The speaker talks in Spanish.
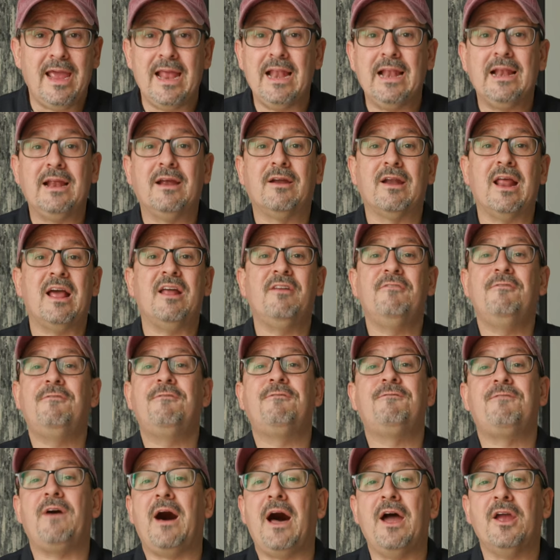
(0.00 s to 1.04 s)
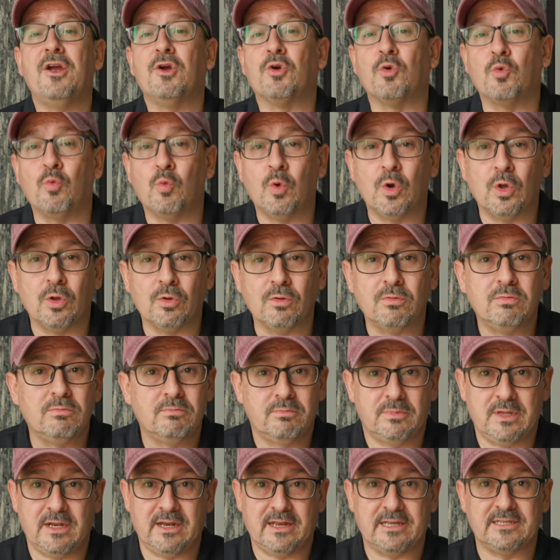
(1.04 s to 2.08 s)
El gran firewall
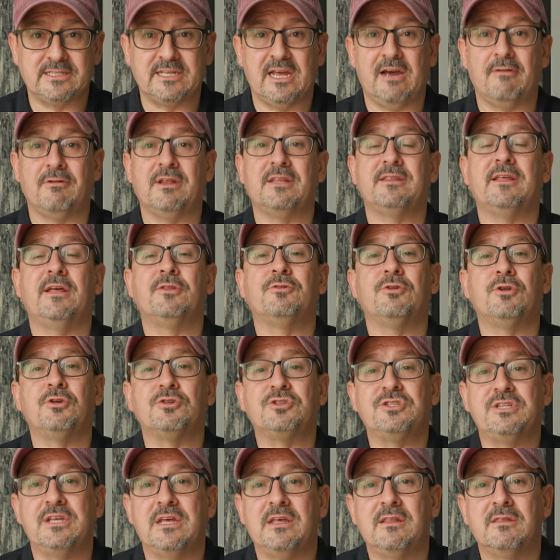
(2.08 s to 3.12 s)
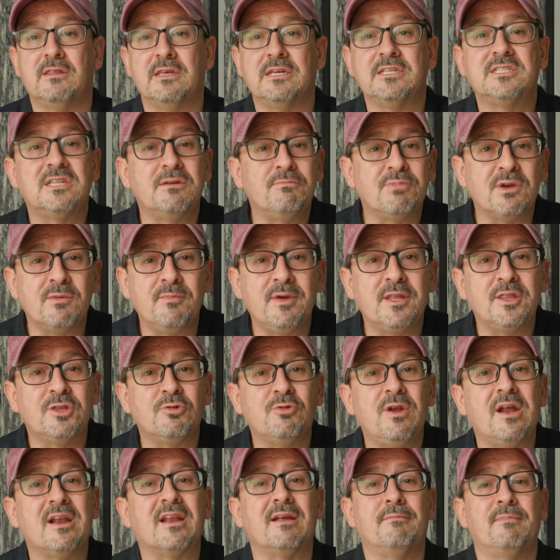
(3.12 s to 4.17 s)
del que se habla tanto en Occidente es
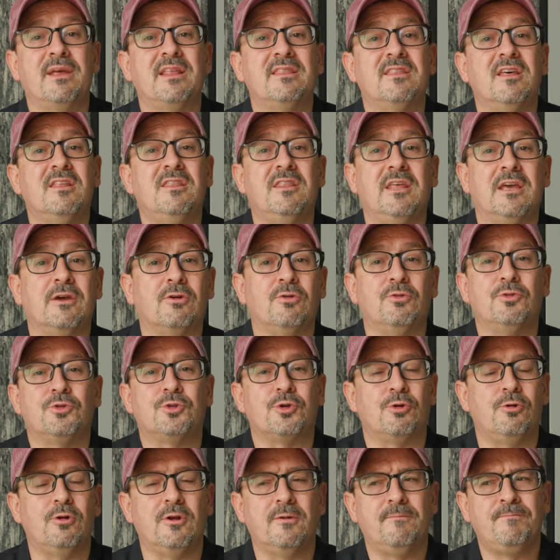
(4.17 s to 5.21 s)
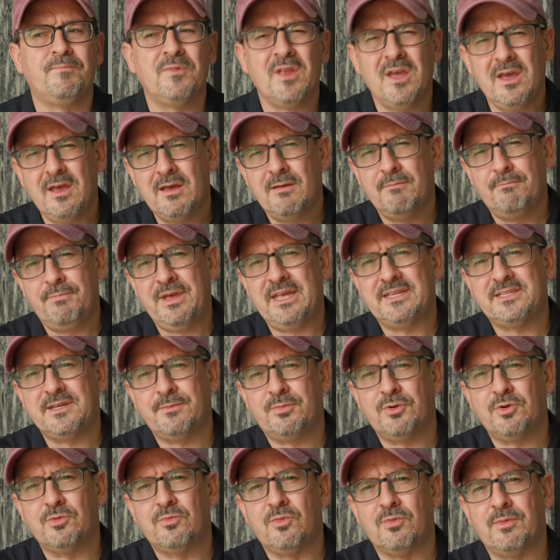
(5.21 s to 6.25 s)
simplemente una herramienta de control.
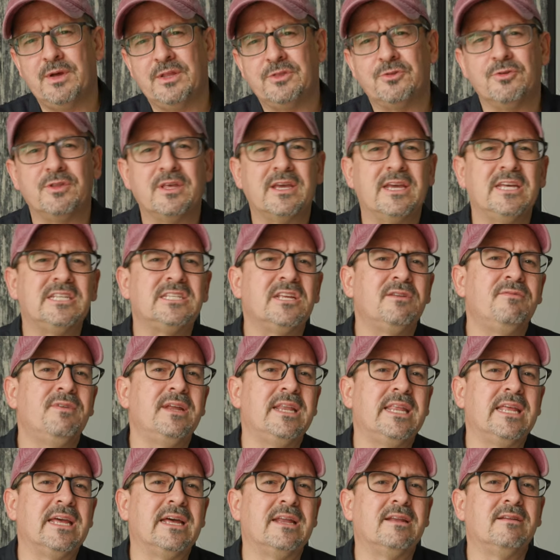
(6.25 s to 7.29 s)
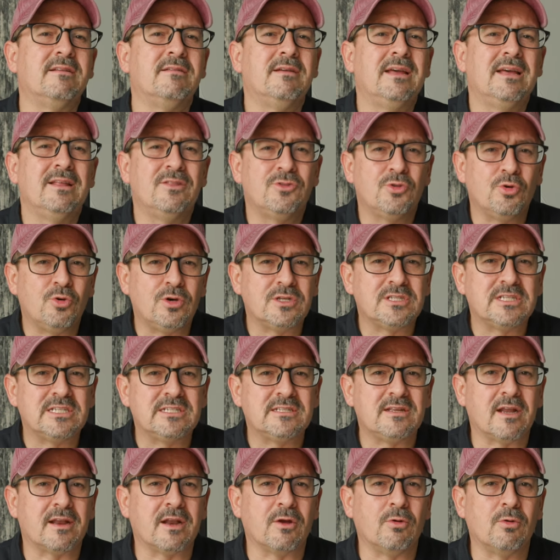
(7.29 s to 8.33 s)
Piensa por un momento, ¿de qué servirían todas
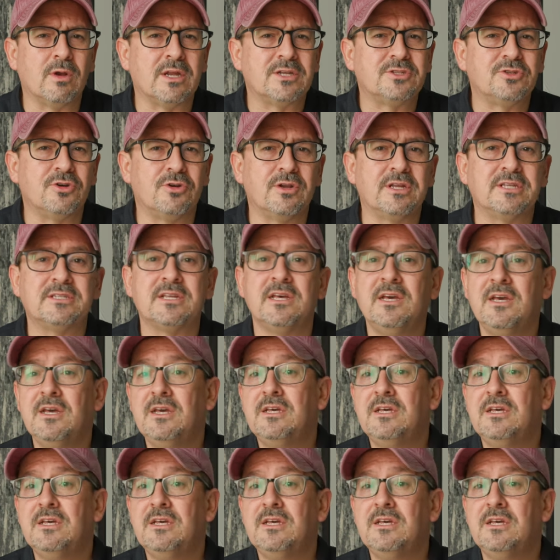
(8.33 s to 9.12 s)
esas regulaciones.